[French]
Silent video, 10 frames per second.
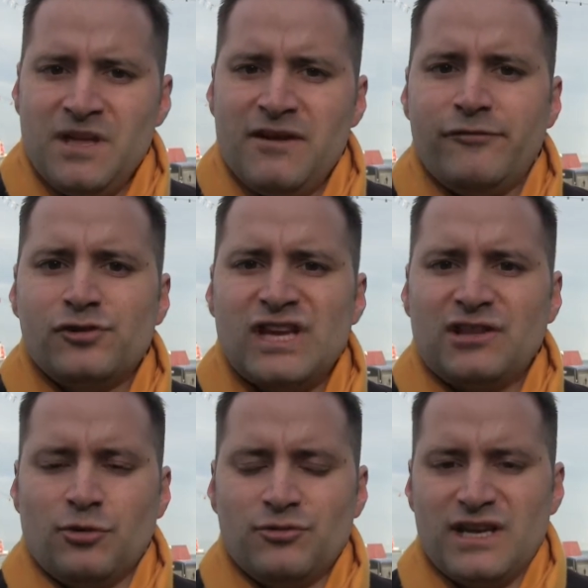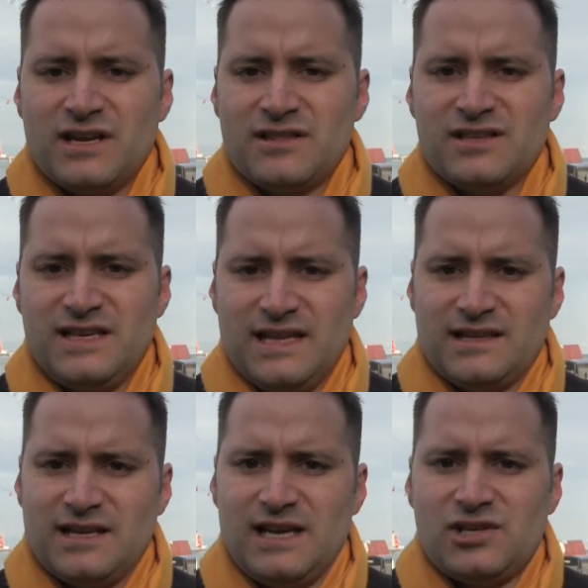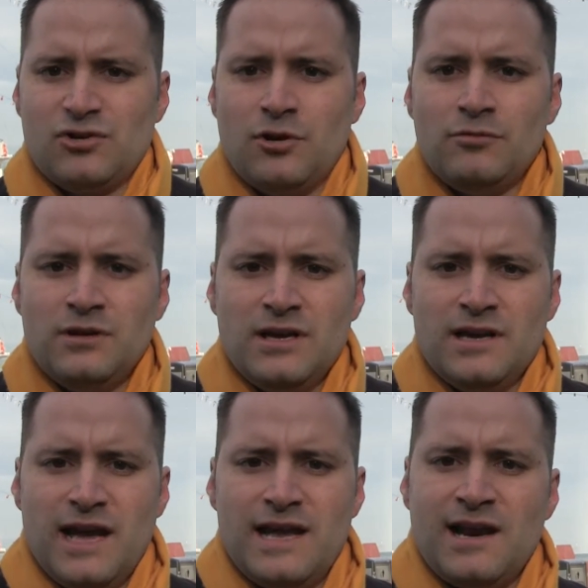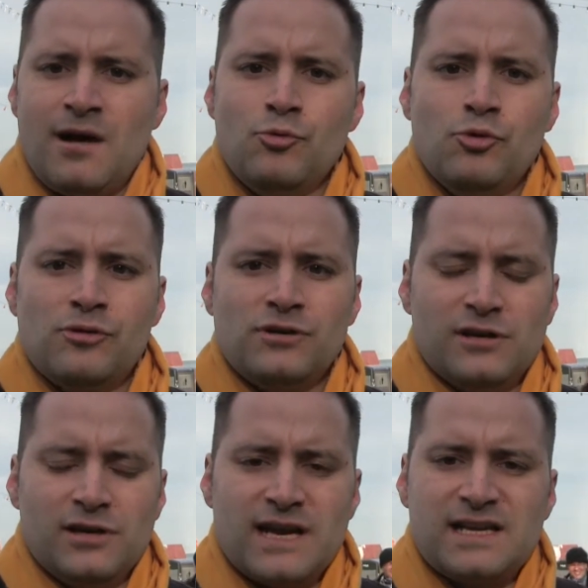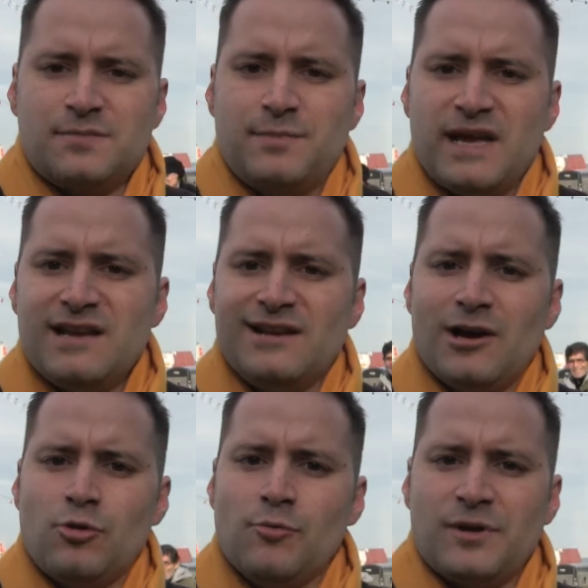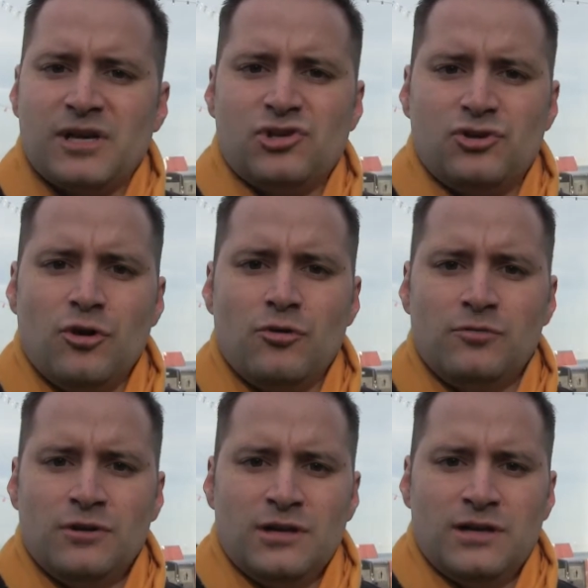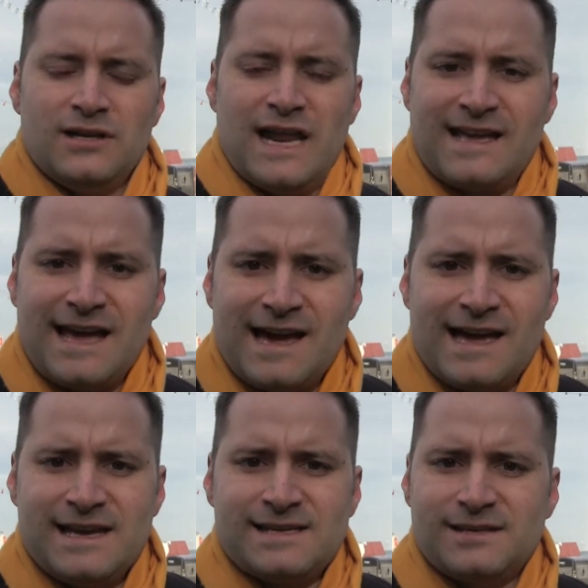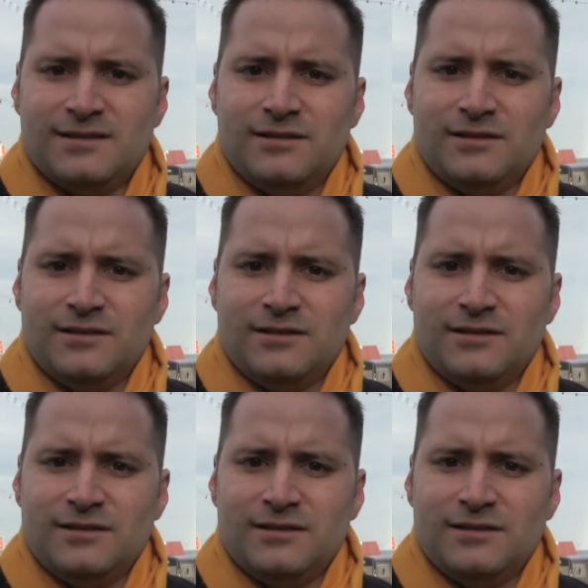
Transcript: Et vous attendez que de cette relation ait l'amour, le respect, la compréhension, la caresse.